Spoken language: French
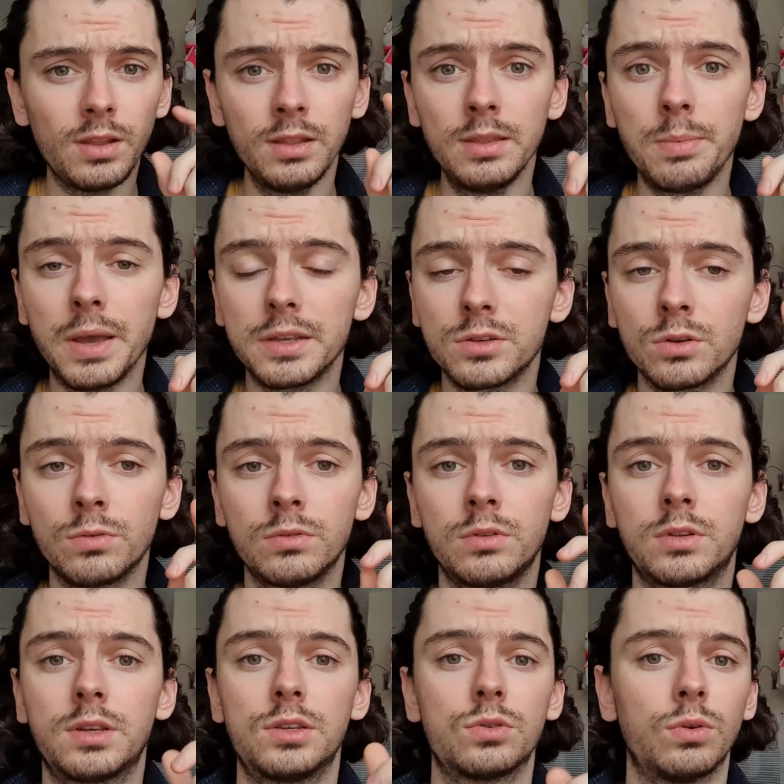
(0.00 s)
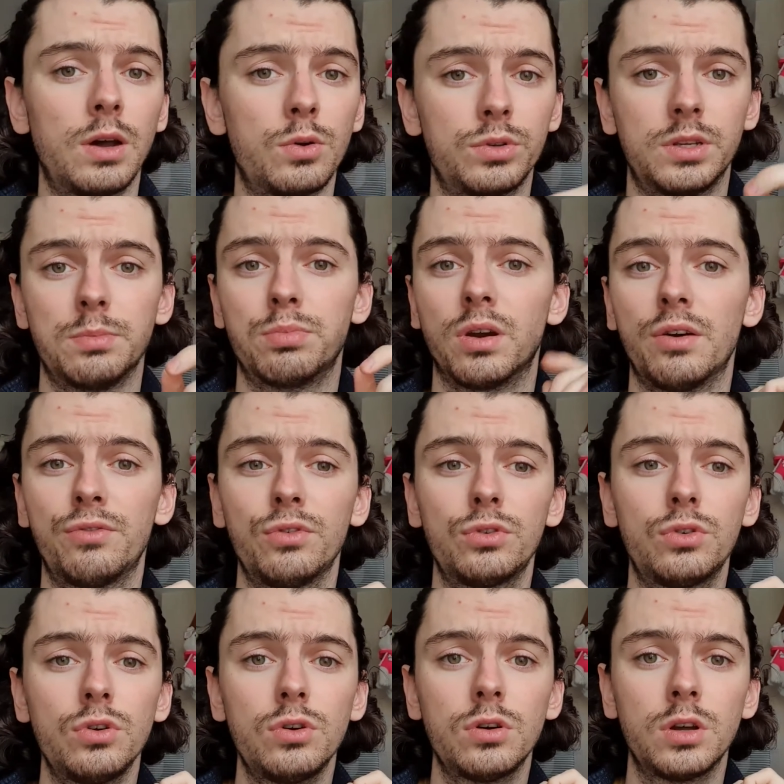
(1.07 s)
des personnes qui sont là aussi pour la
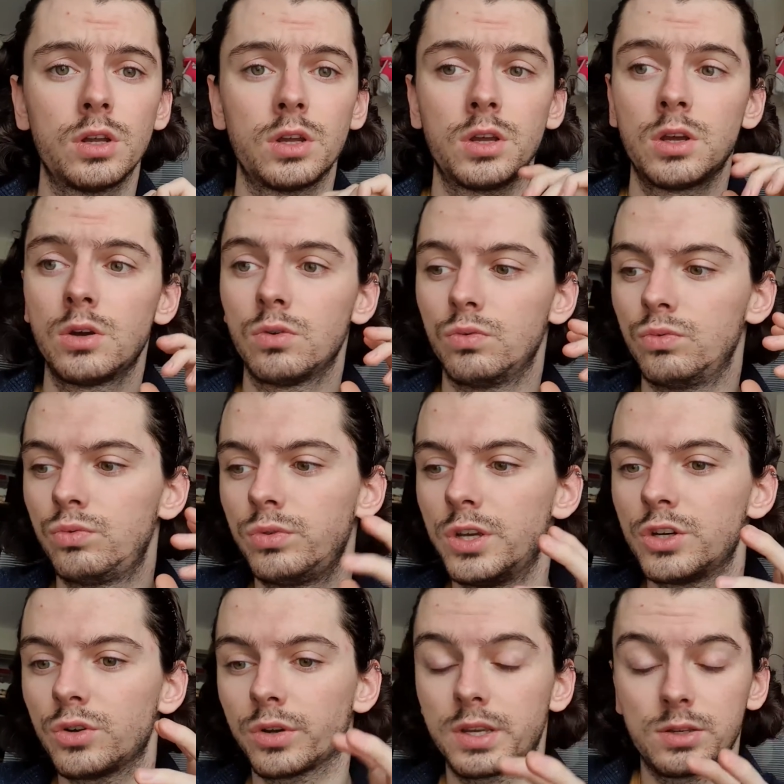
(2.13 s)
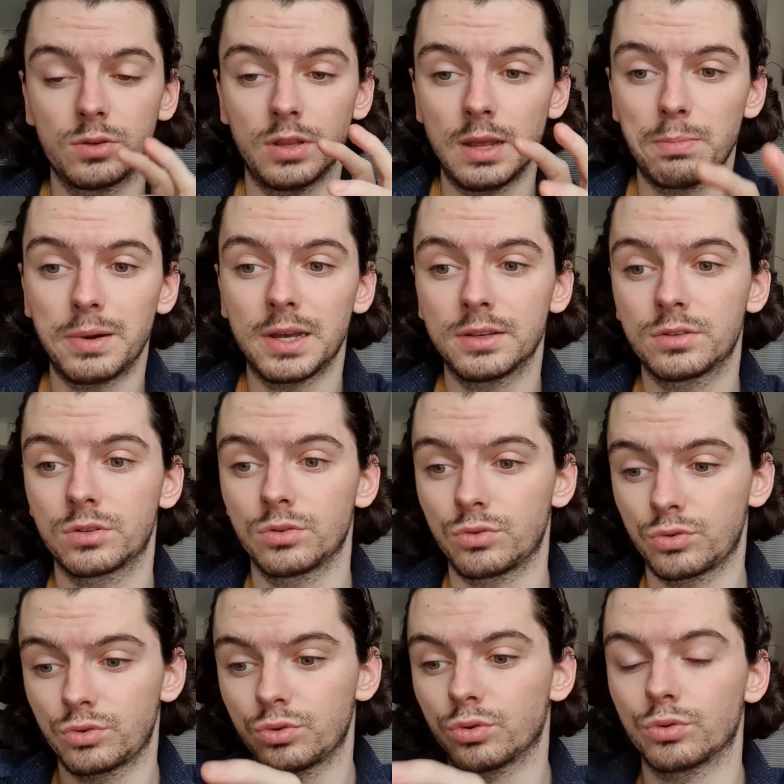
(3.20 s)
photo, ou des gens qui se déplacent
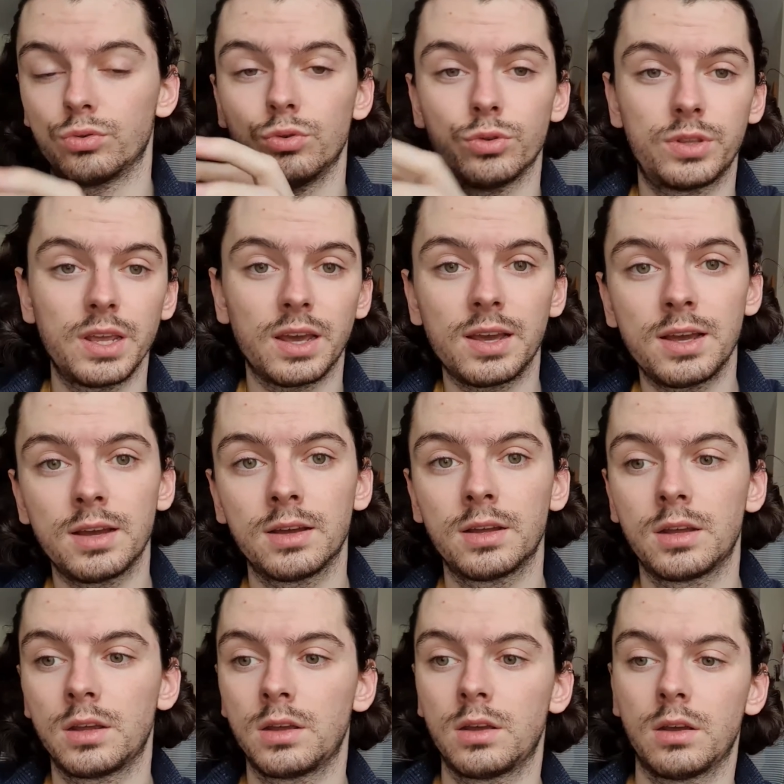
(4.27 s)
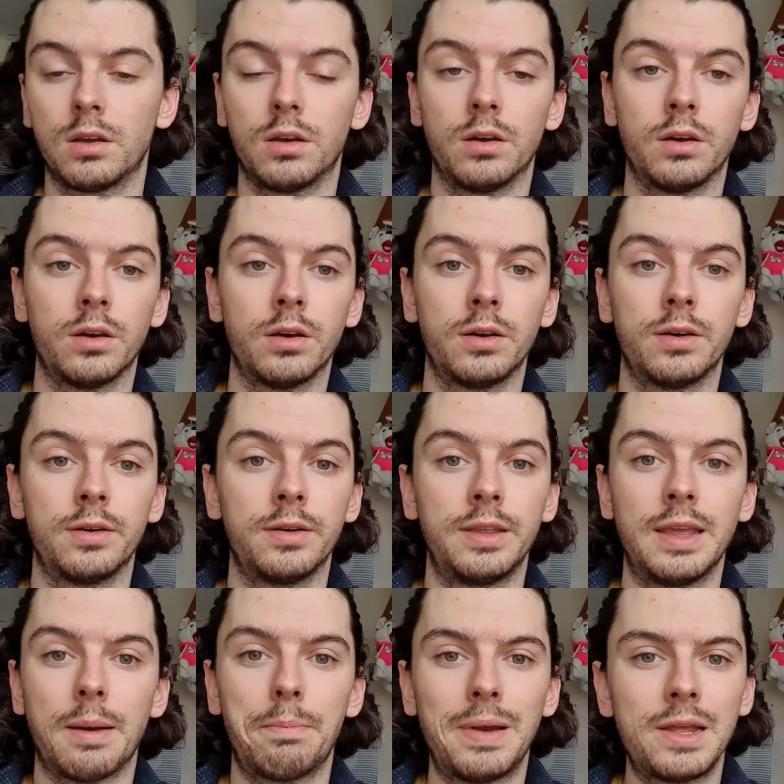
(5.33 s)
sur le terrain. Euh, il
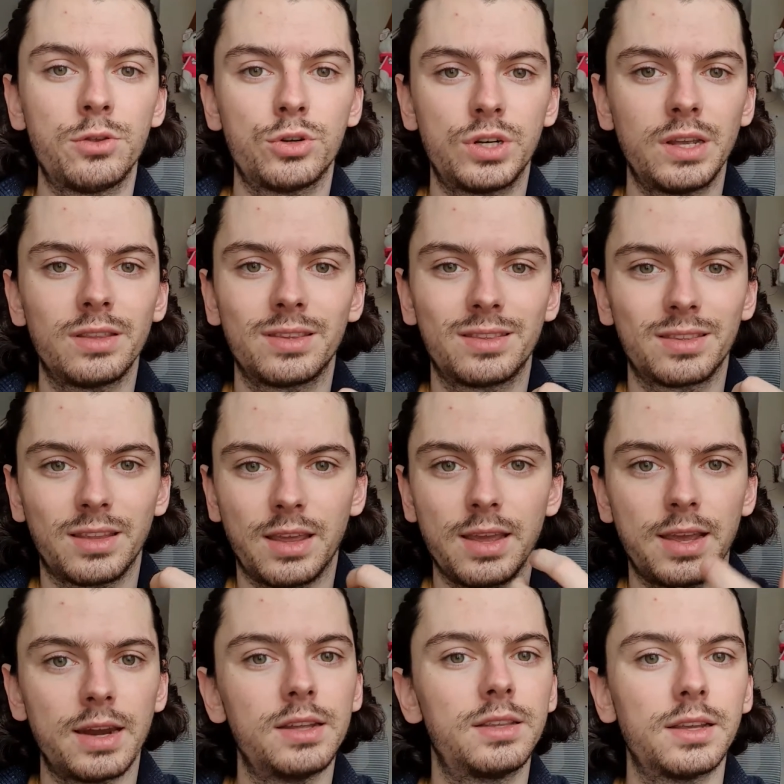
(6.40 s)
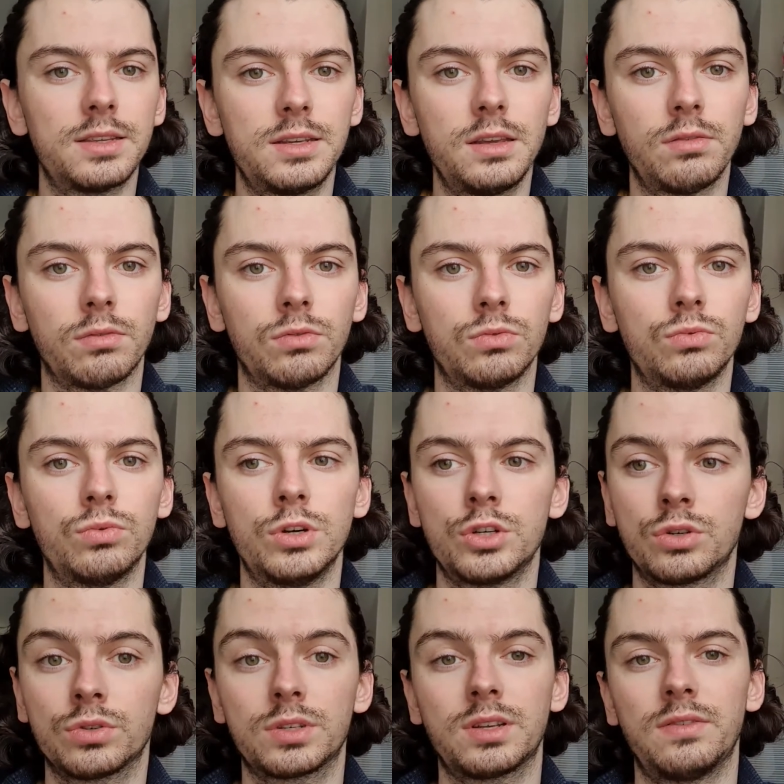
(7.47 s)
y a plein de chaînes très qualitatives où les
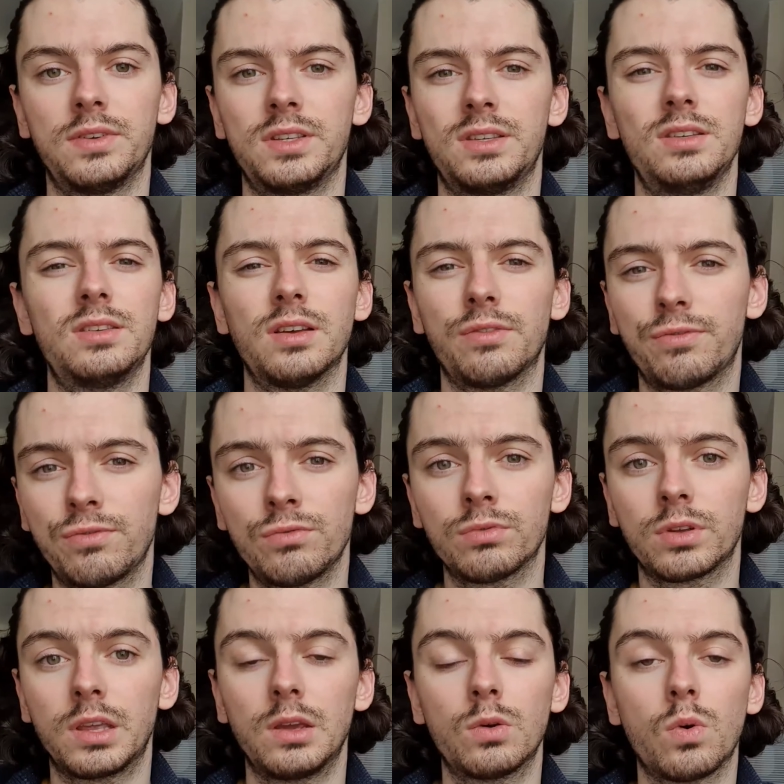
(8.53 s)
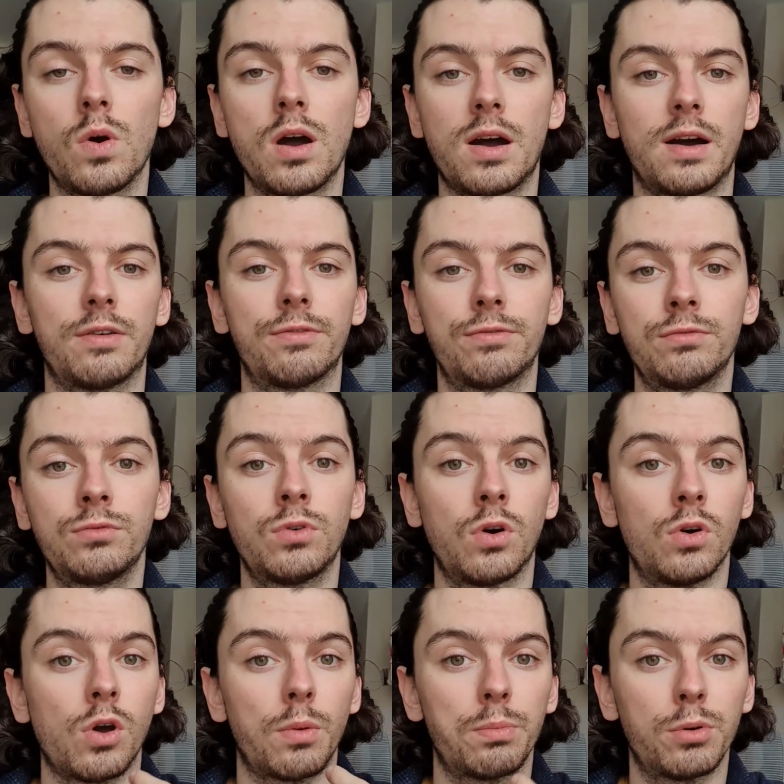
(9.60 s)
gens s'investissent à fond, qui croient à fond en
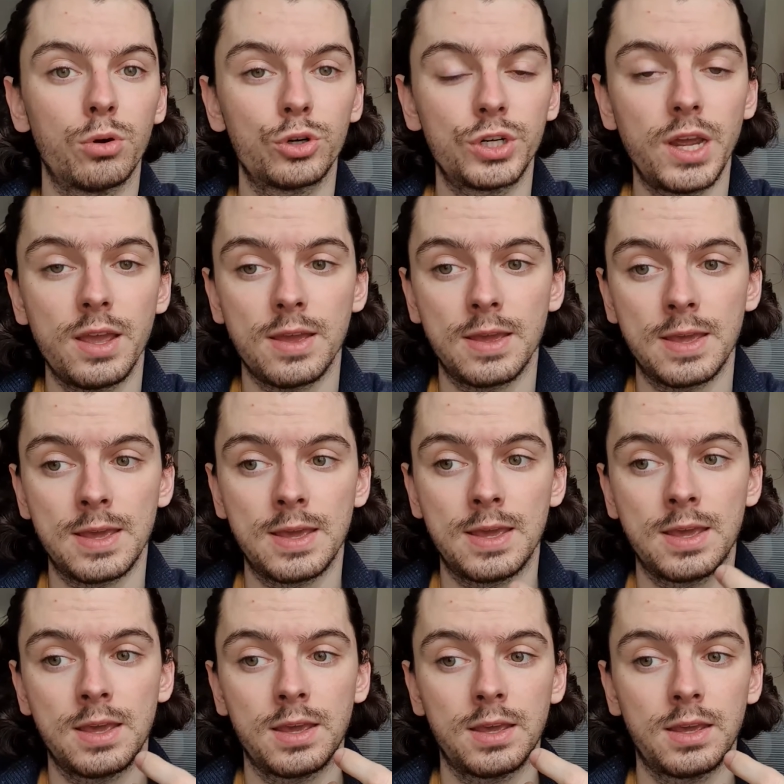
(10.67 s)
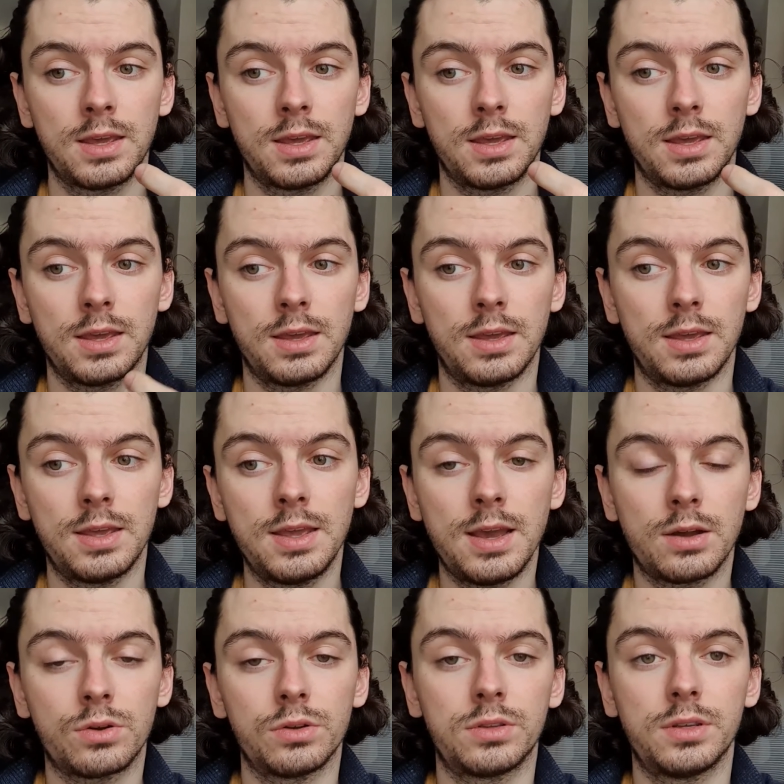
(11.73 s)
leur projet. Et à
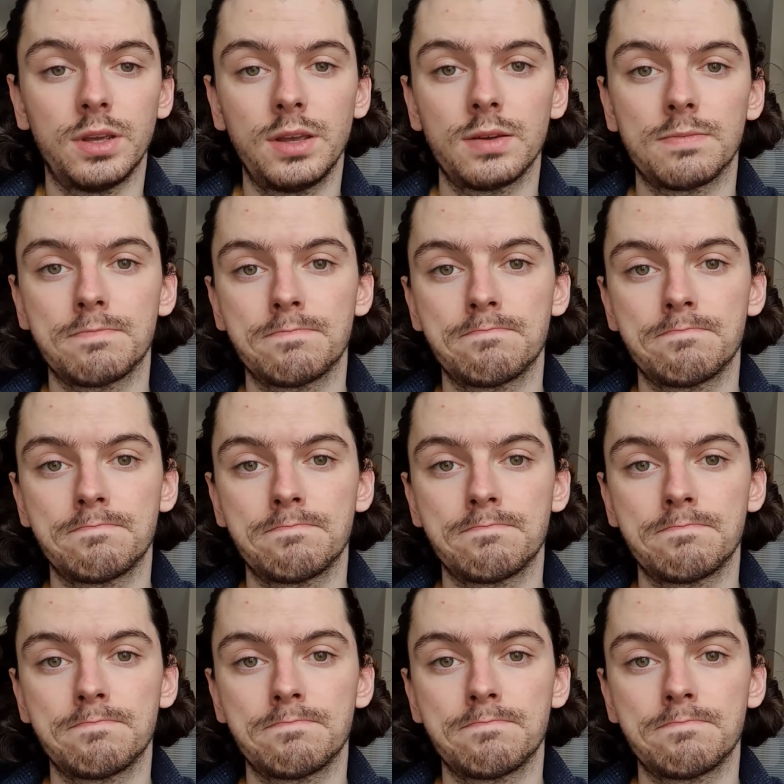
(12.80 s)
côté,